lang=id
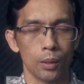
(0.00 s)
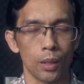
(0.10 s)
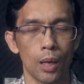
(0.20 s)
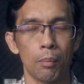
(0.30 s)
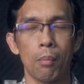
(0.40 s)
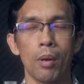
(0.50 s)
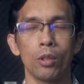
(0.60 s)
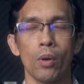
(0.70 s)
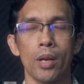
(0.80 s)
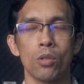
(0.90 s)
Dalam nama
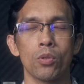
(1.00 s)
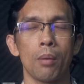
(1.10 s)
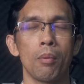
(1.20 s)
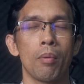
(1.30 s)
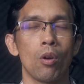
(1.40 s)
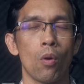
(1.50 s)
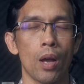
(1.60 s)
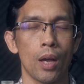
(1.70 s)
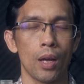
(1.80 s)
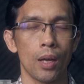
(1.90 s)
Tuhan Yesus kami
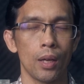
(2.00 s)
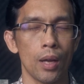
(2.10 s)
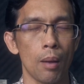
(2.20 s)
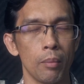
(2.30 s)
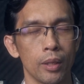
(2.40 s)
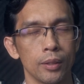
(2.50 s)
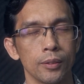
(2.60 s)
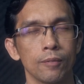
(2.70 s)
berdoa. Amin.